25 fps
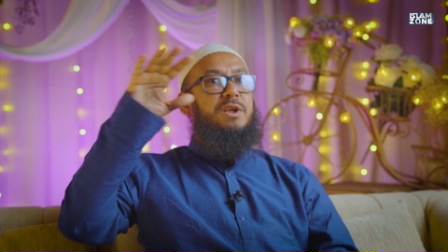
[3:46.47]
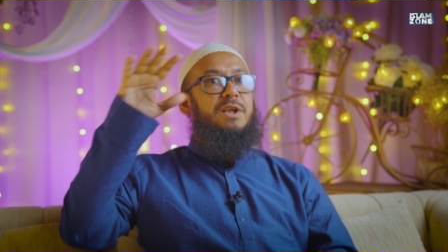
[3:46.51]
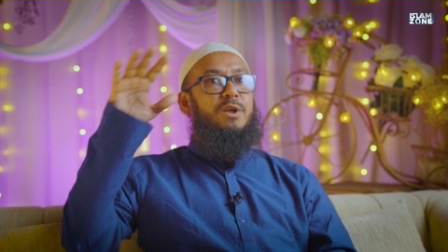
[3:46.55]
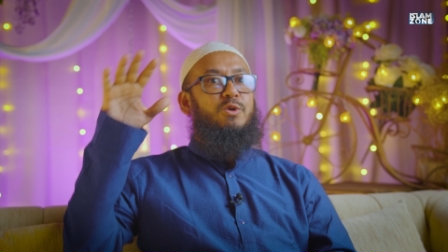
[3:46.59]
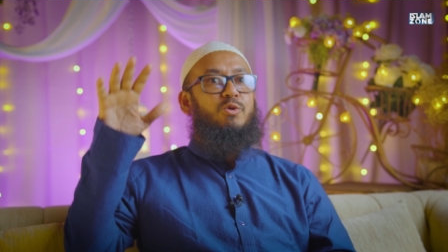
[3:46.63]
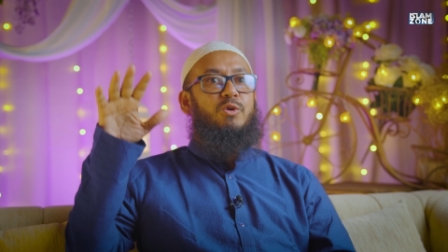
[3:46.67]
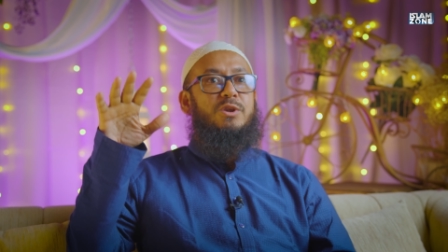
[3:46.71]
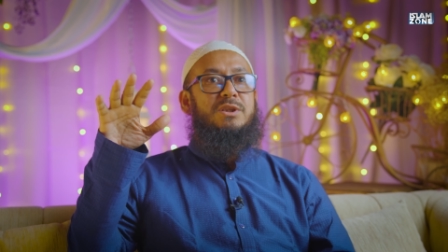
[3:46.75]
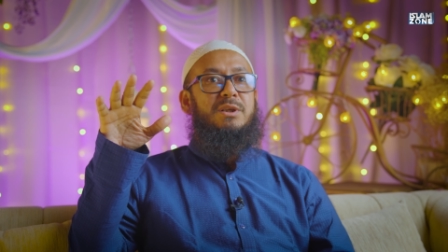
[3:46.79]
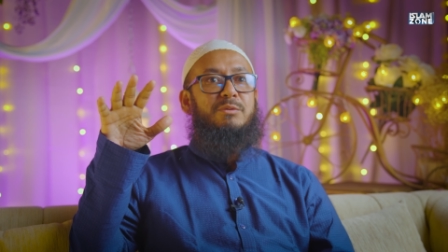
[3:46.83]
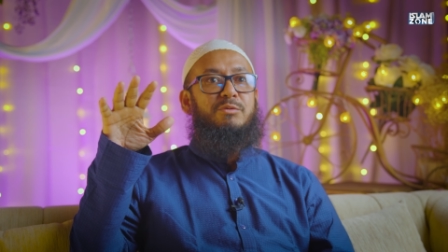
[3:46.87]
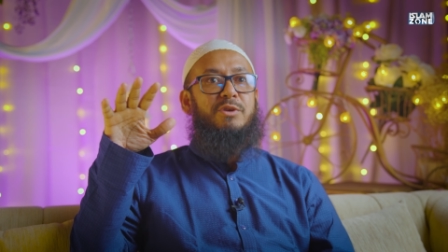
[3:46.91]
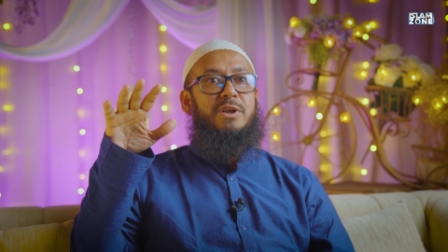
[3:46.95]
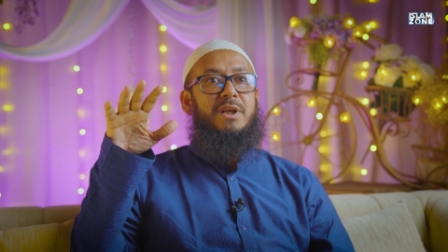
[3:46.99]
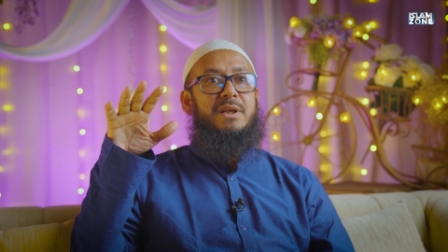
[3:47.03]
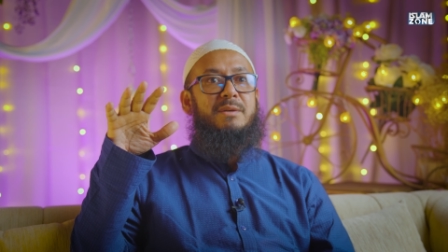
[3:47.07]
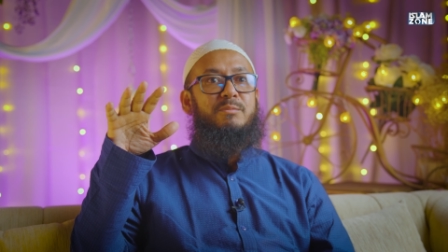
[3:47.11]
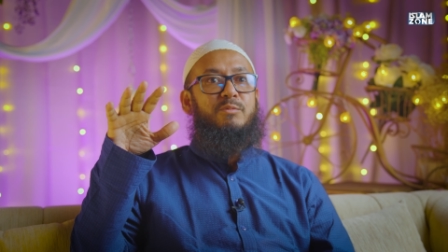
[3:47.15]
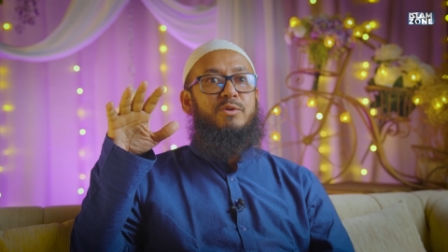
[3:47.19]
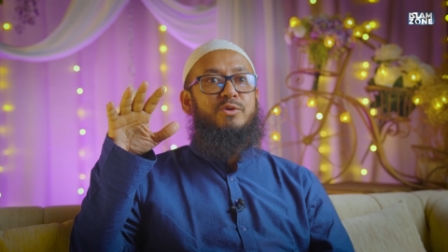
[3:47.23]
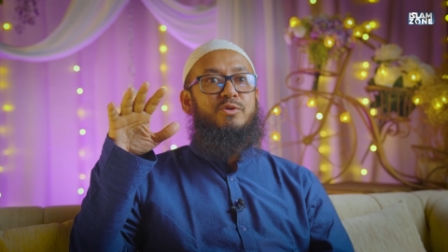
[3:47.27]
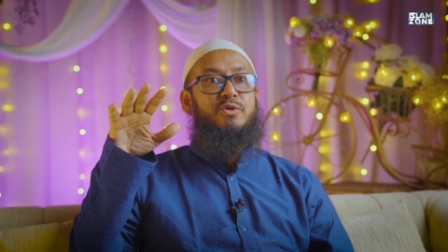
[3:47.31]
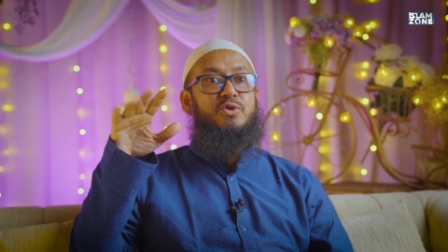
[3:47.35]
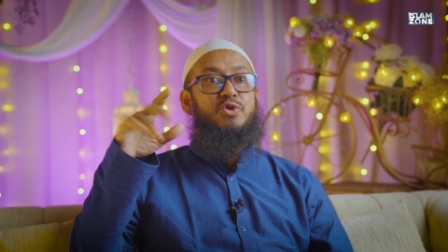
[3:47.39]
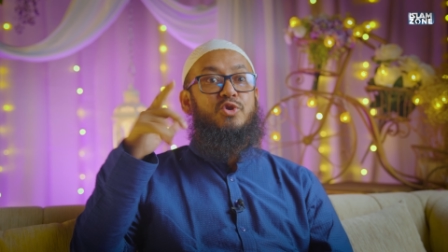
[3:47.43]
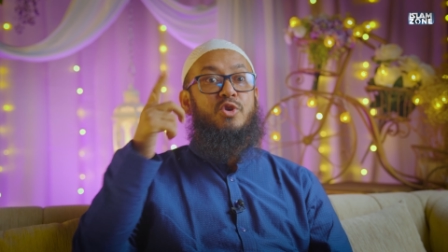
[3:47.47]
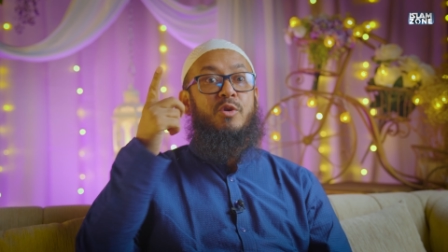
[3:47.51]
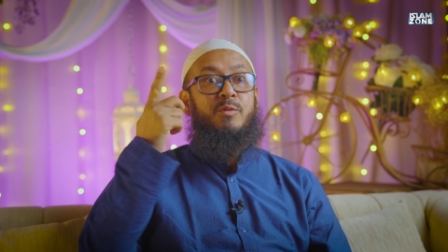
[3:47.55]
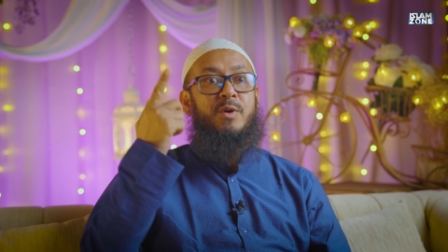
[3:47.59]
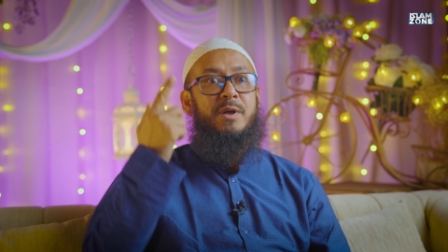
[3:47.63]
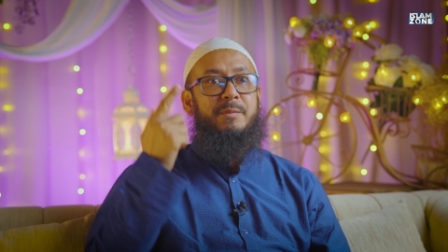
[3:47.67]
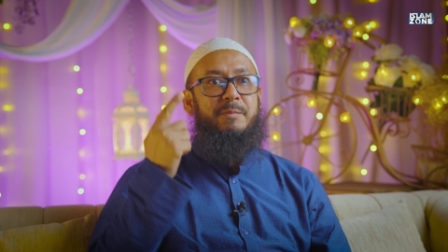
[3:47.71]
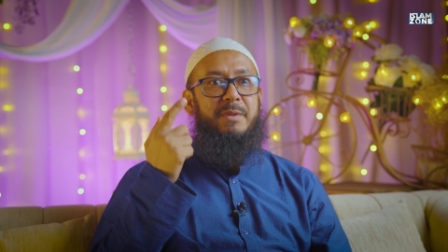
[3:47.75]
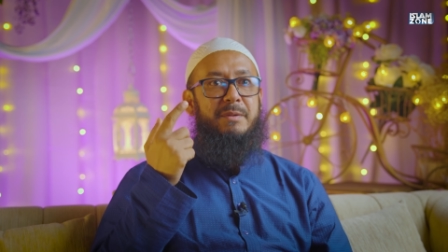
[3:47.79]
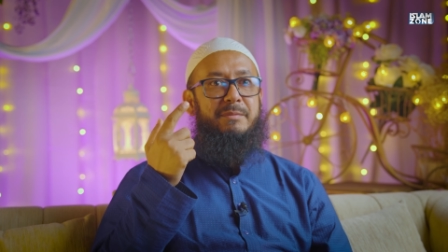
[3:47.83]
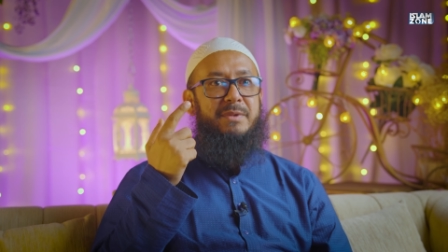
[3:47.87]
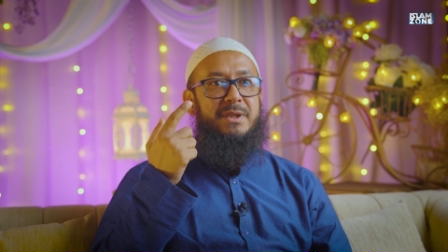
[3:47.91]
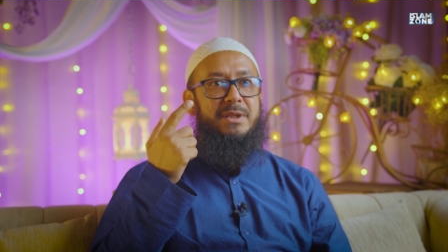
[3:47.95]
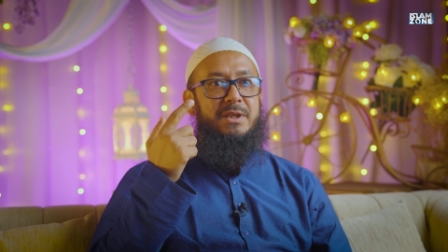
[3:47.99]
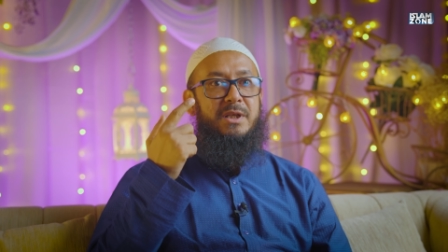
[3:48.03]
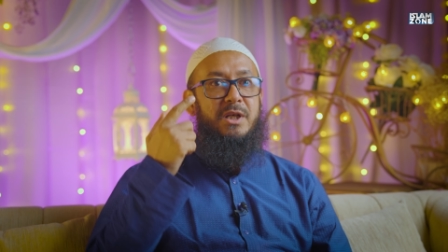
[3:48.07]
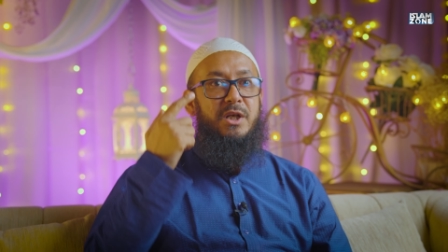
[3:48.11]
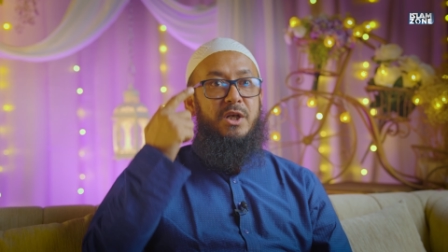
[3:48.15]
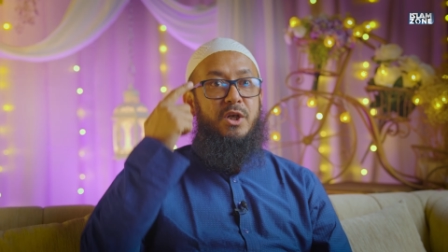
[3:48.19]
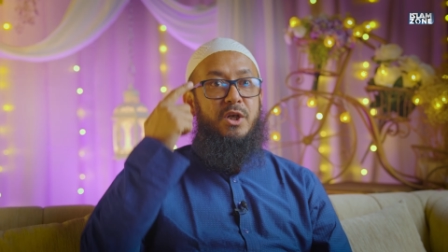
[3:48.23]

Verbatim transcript: নিয়ে কথা বলার মতো সময় পাবেন